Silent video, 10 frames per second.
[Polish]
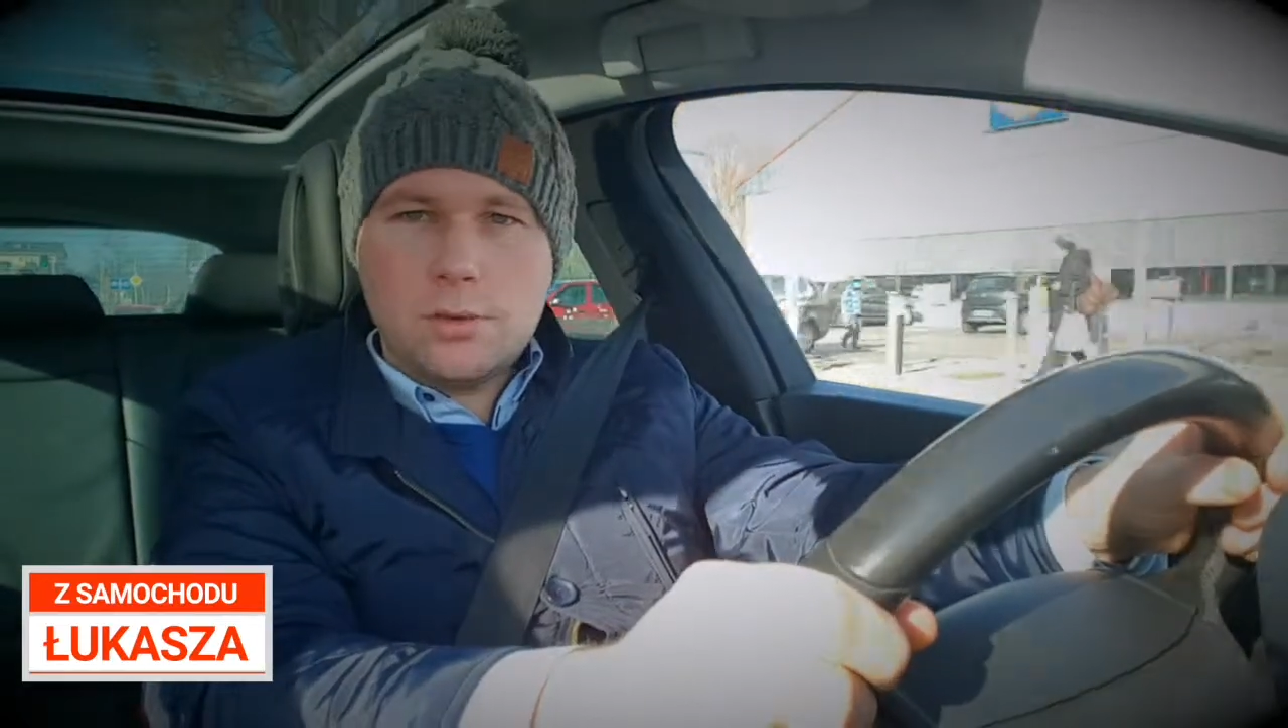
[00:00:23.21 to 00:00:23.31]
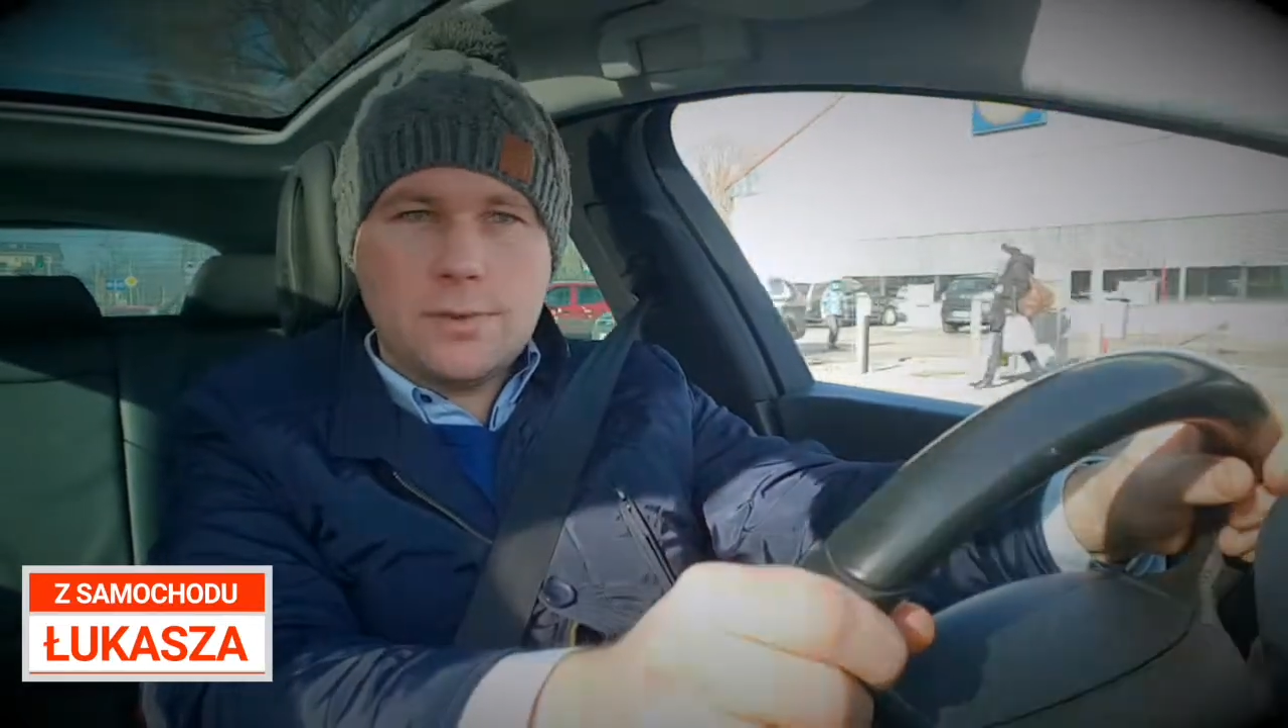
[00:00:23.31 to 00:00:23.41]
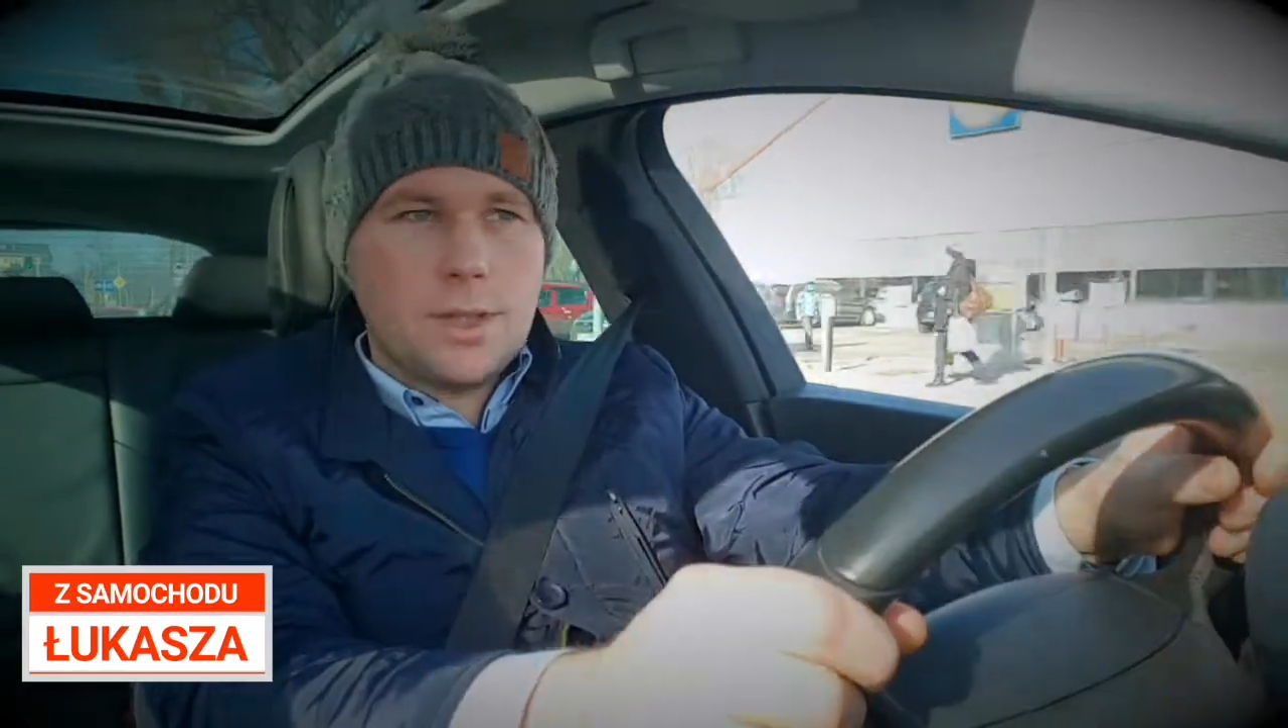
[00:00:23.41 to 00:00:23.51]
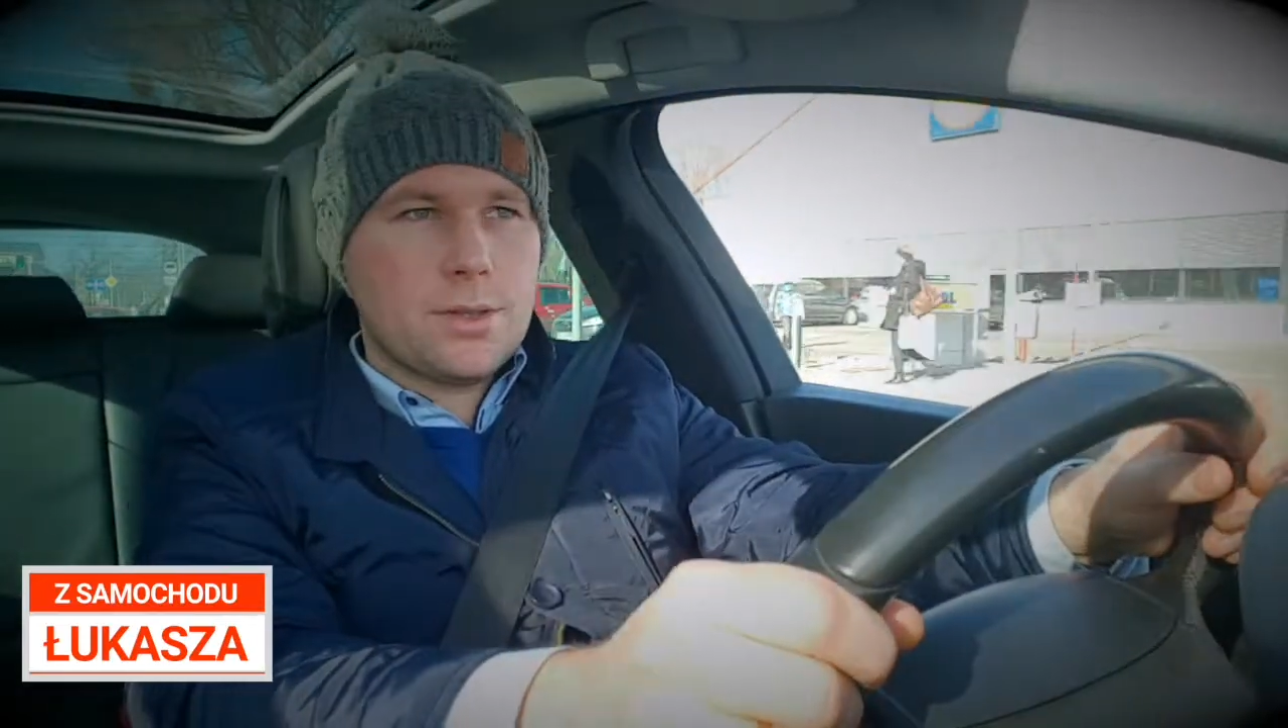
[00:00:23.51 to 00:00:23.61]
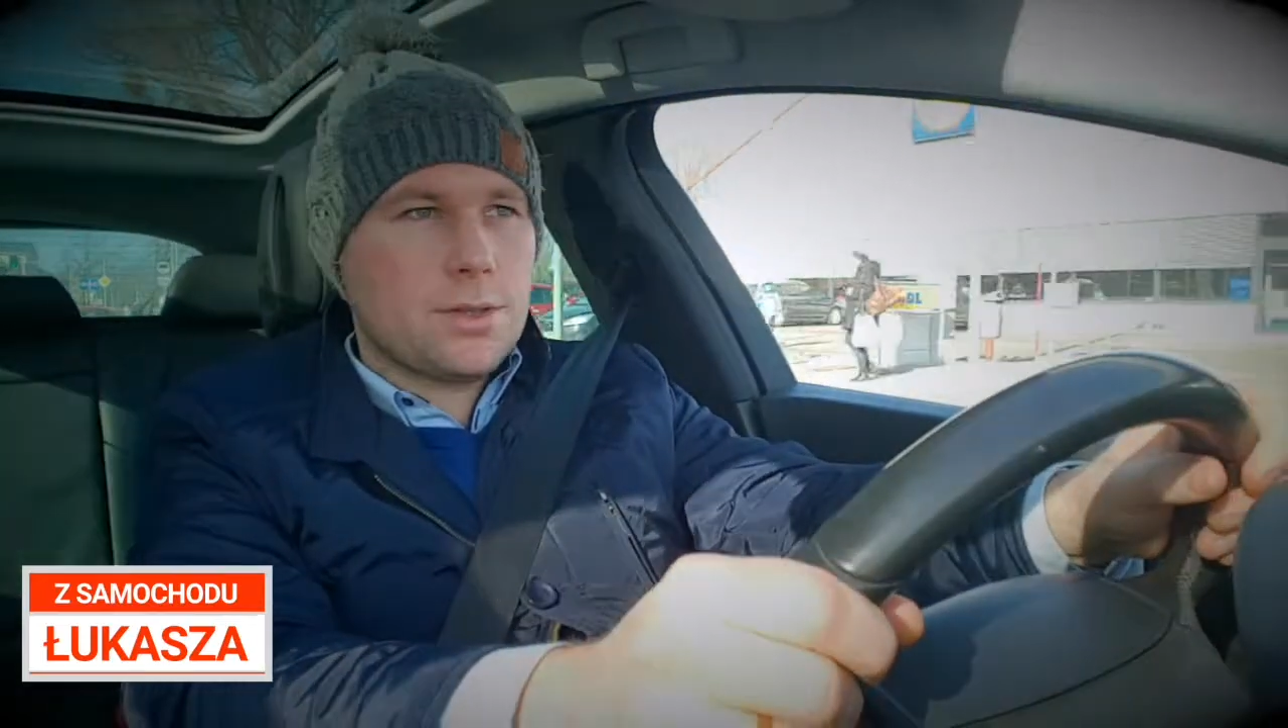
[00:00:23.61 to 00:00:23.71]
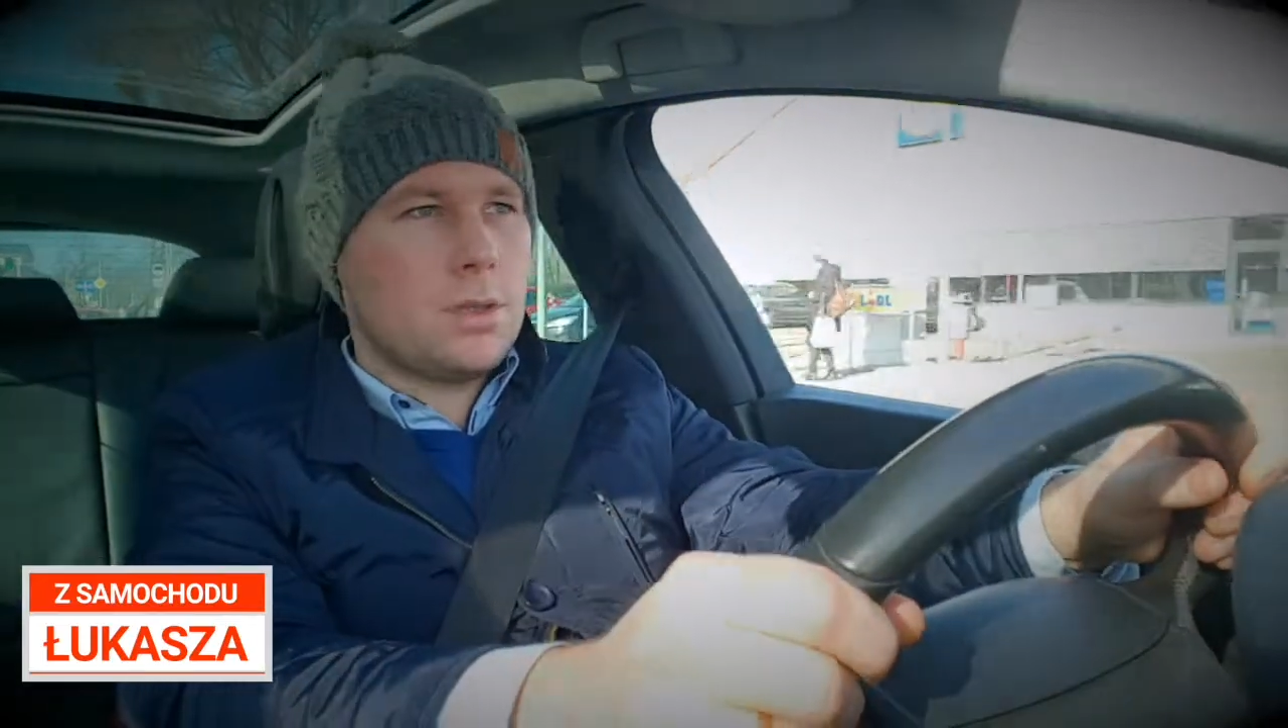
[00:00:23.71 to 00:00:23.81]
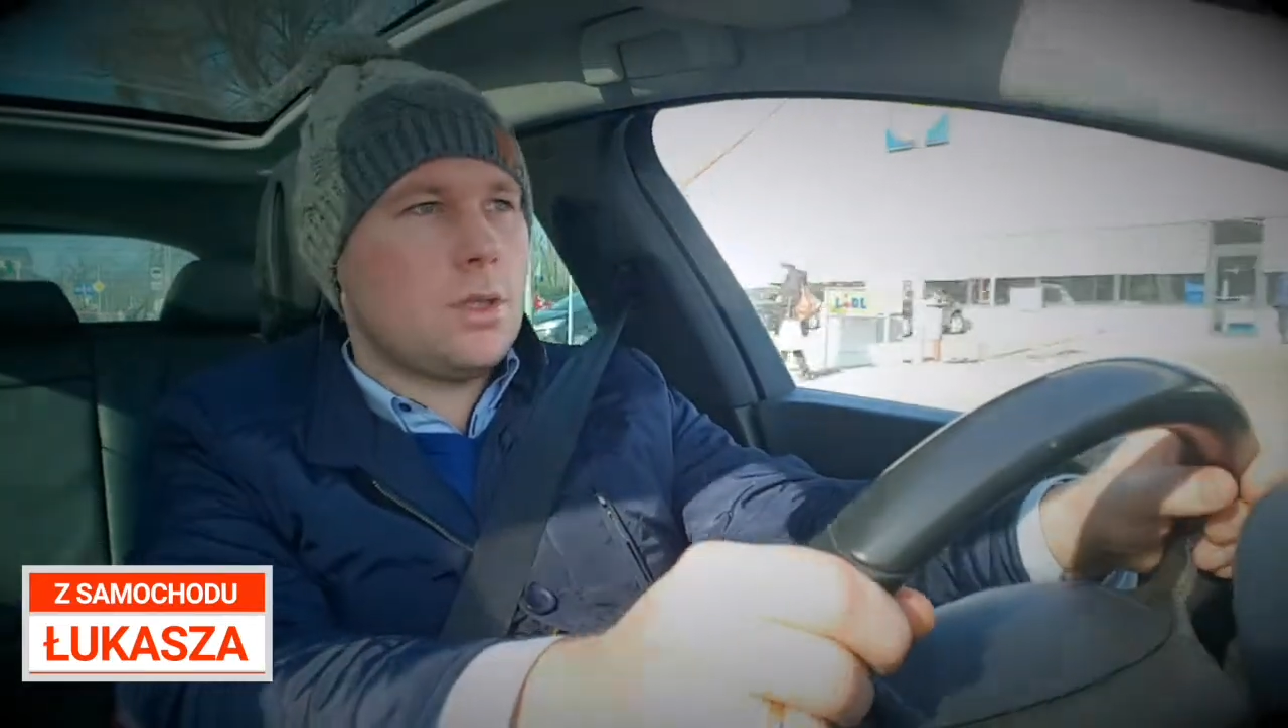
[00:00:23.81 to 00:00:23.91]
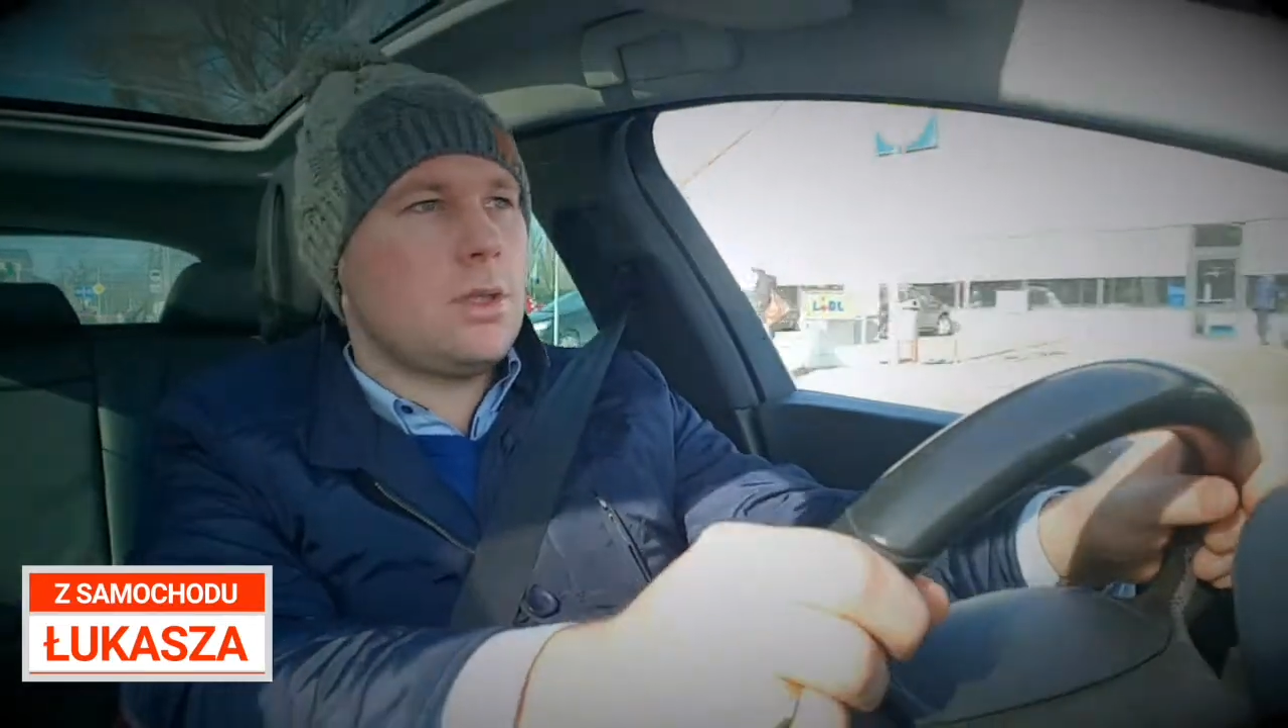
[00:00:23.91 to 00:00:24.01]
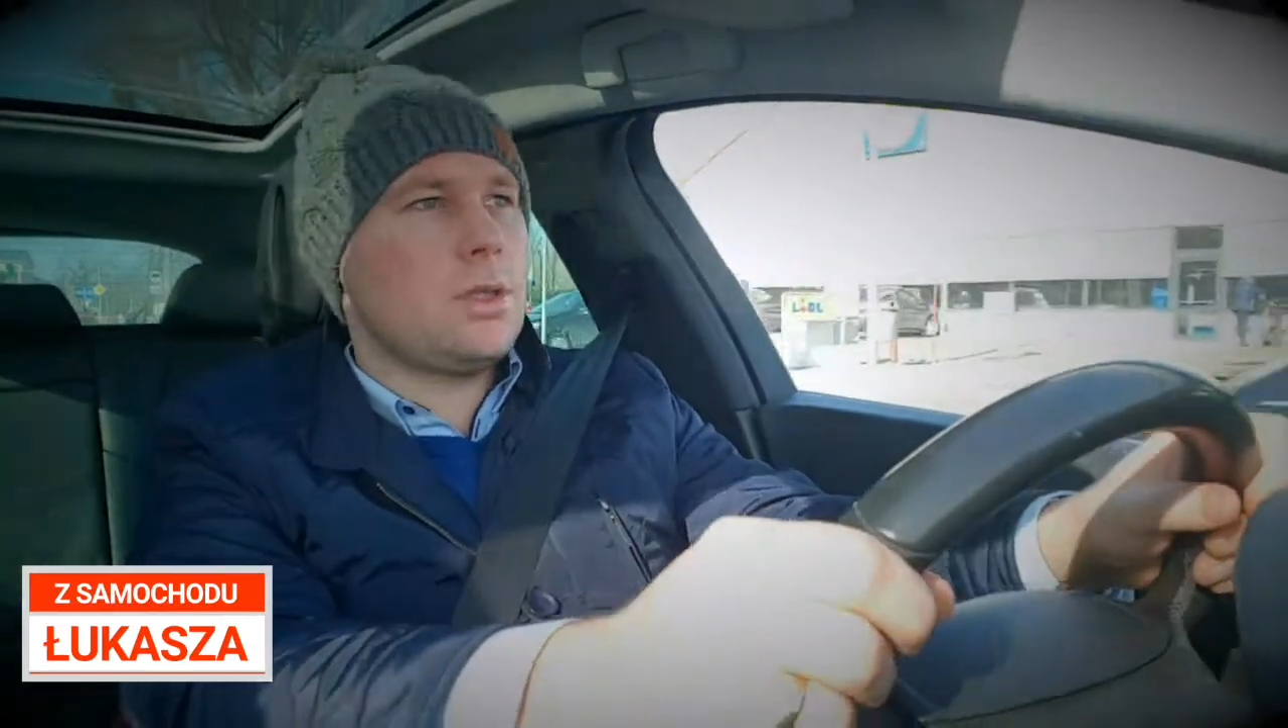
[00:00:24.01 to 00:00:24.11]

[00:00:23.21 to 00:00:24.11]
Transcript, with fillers: również